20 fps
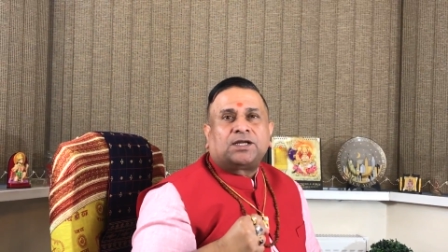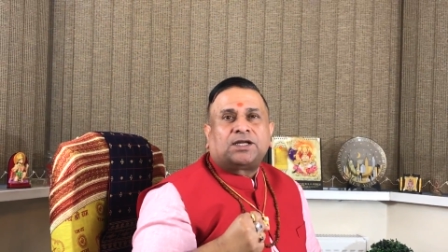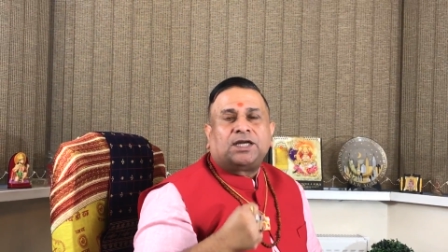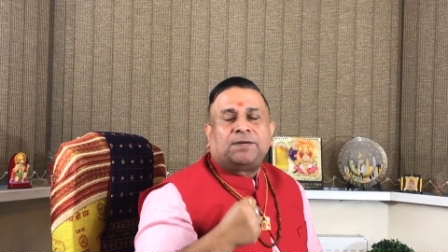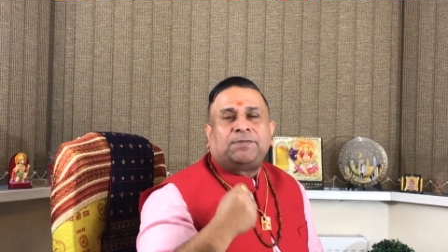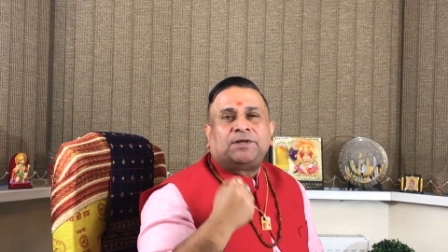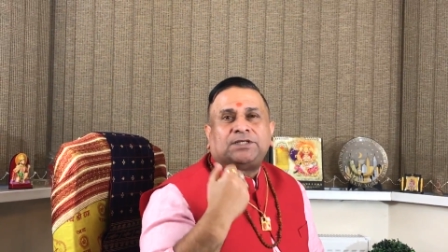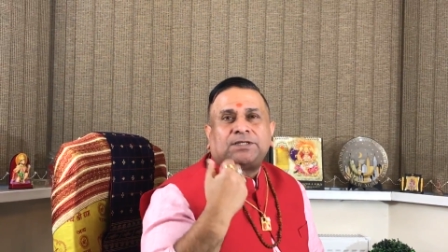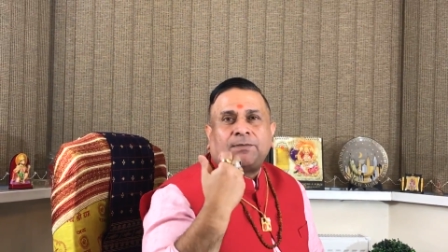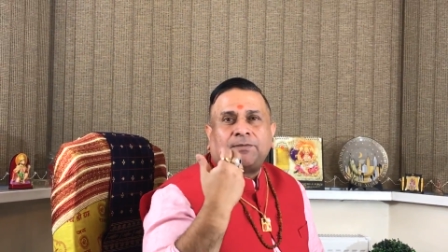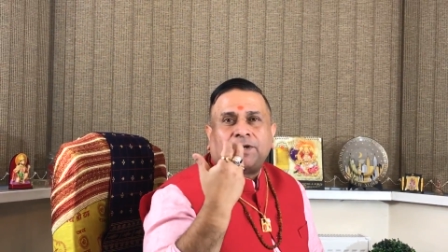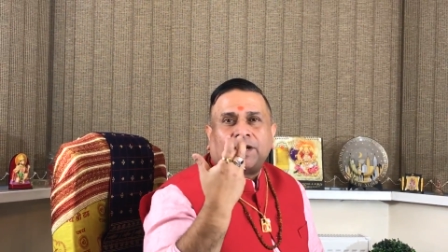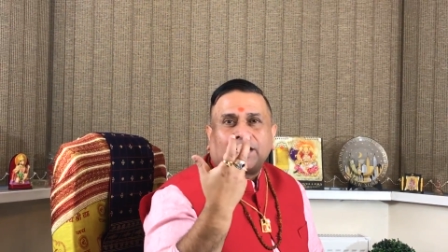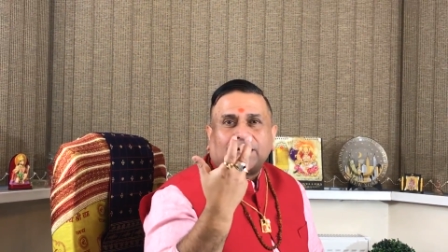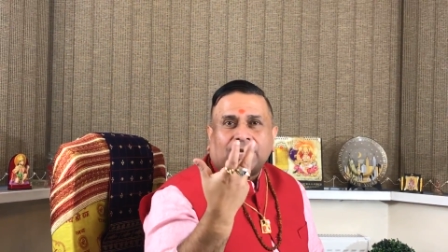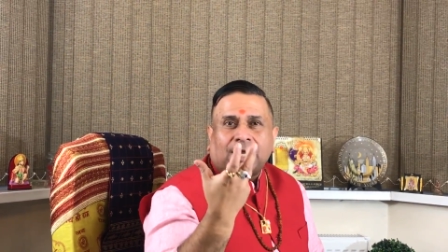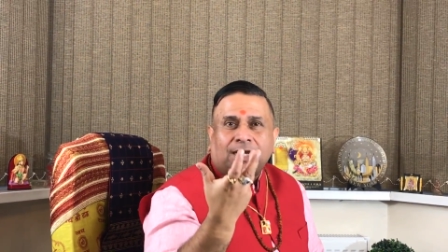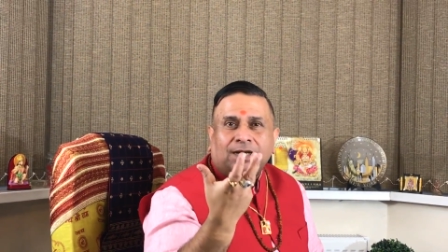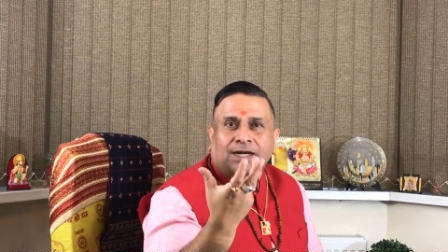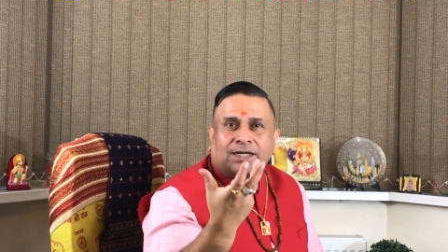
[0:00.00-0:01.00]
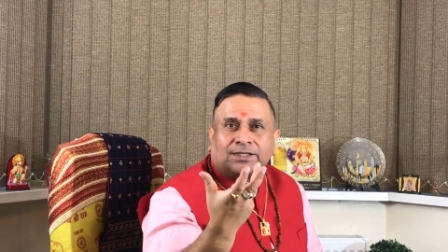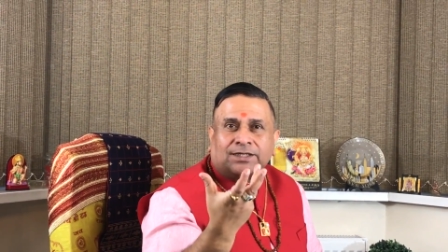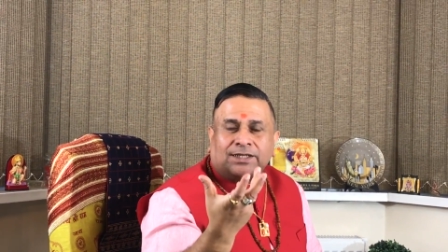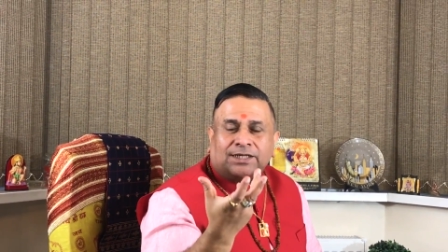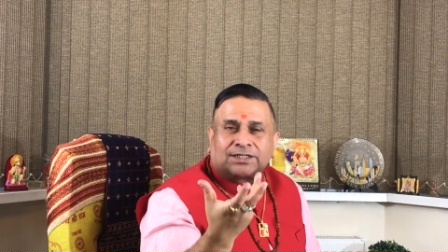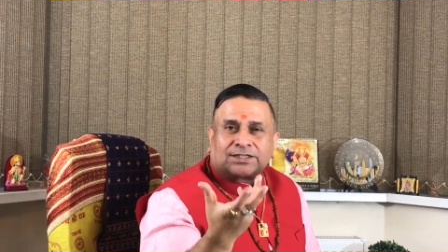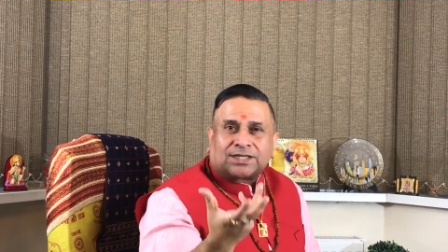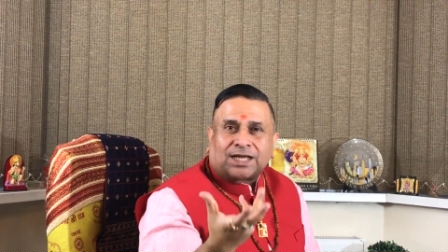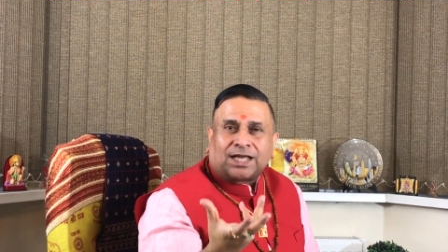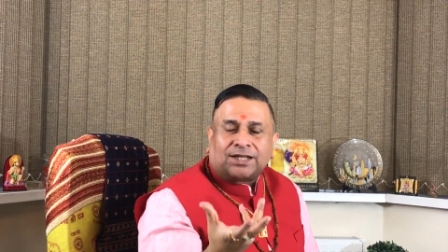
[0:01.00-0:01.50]
कि भी जब लड़का लड़की
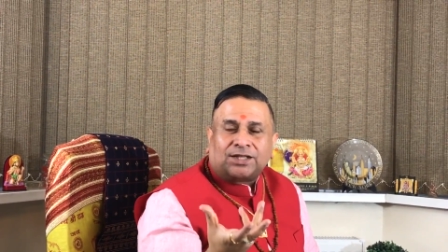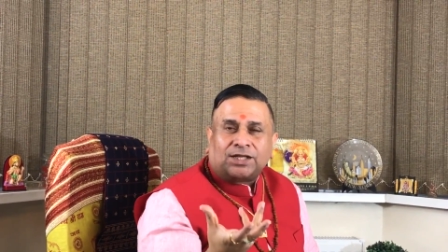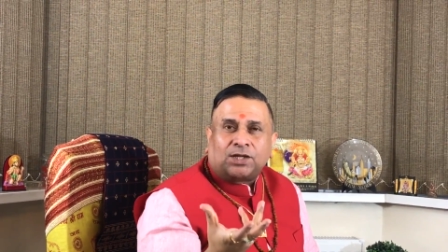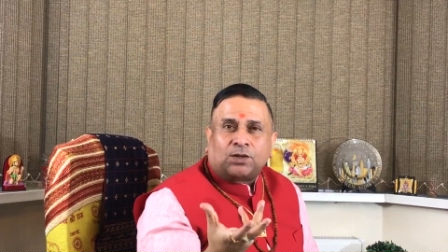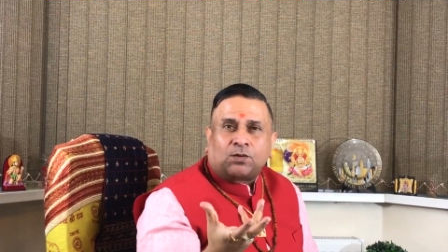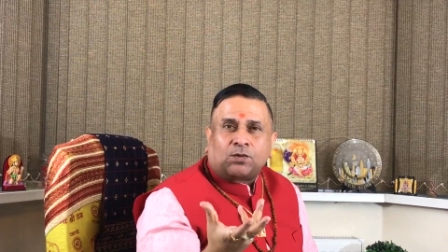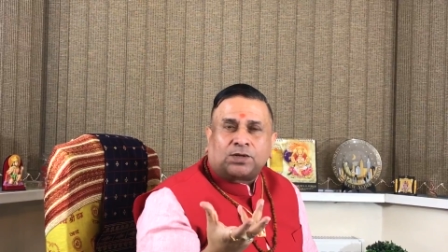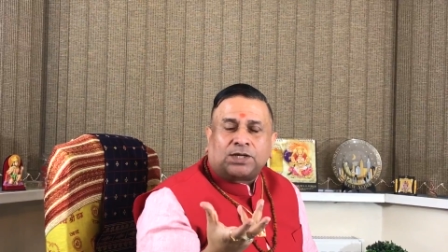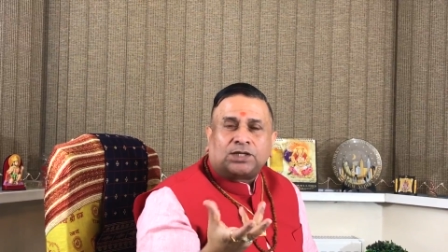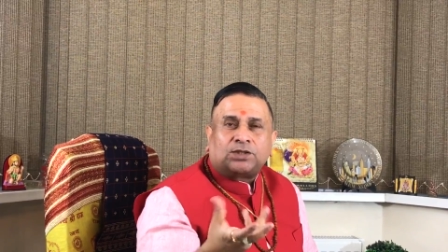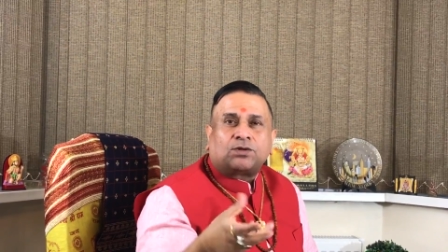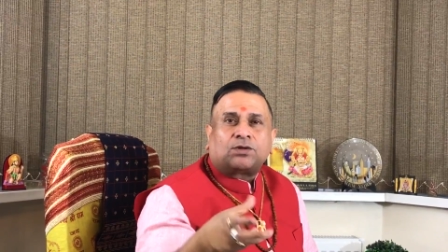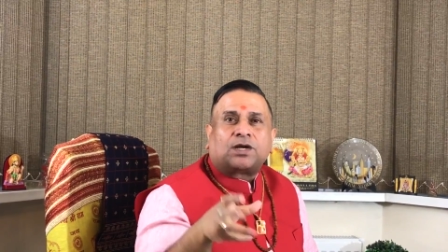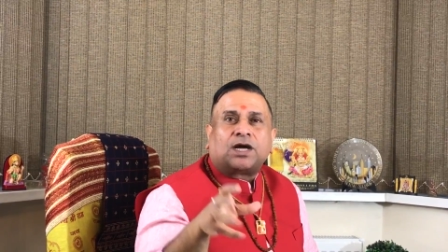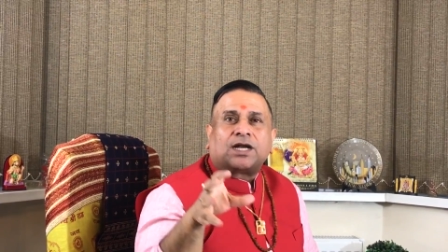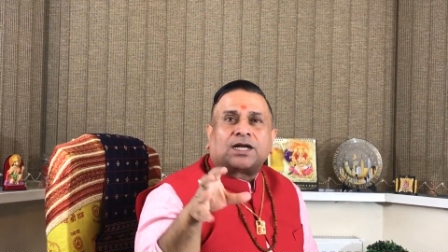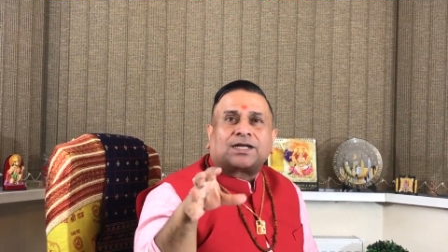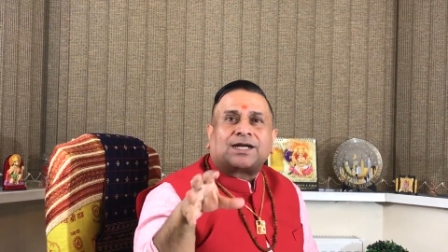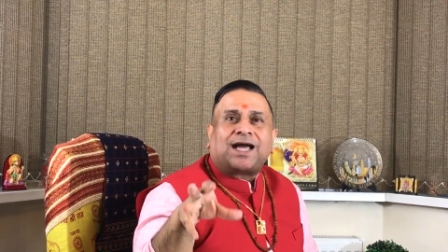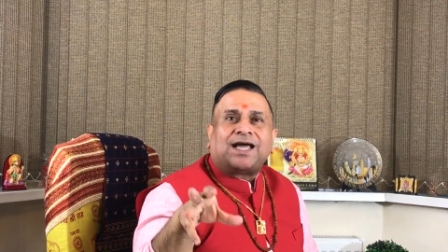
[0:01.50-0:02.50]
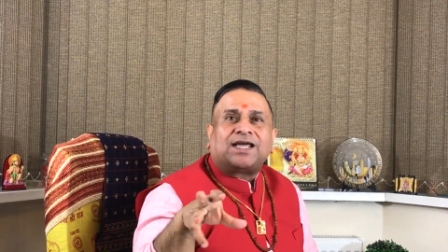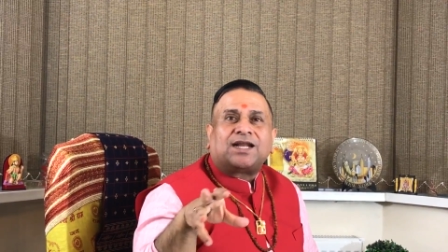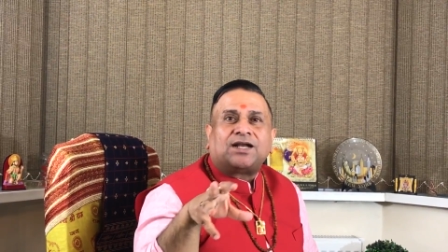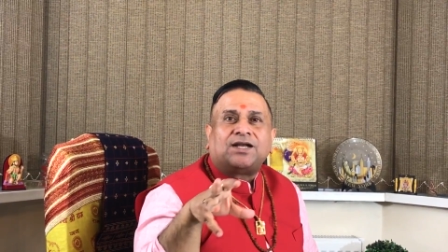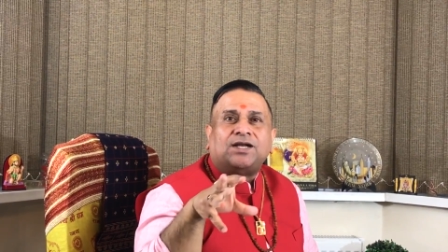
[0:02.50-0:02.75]
की शादी होगी तो घर का